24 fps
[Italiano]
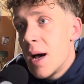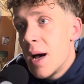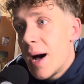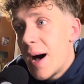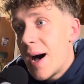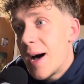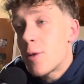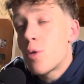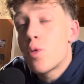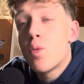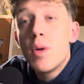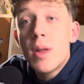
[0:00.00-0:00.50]

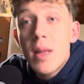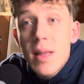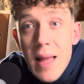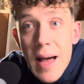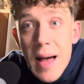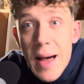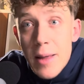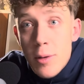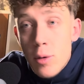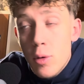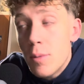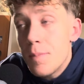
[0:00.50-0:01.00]
ha
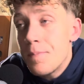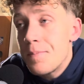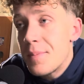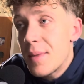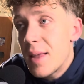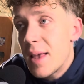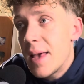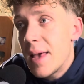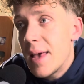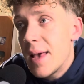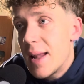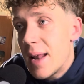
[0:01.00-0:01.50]
twittato
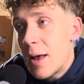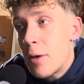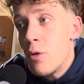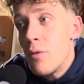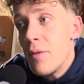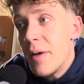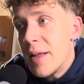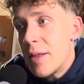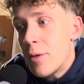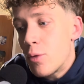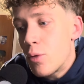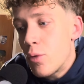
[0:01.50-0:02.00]
che la
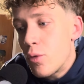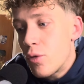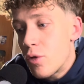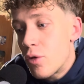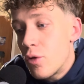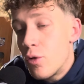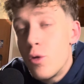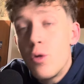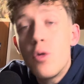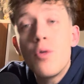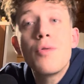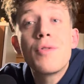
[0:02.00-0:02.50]
Juventus
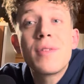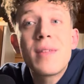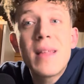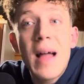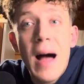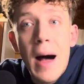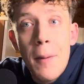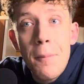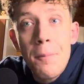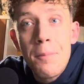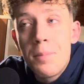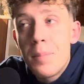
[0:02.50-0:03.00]
non
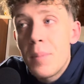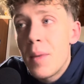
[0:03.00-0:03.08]
sta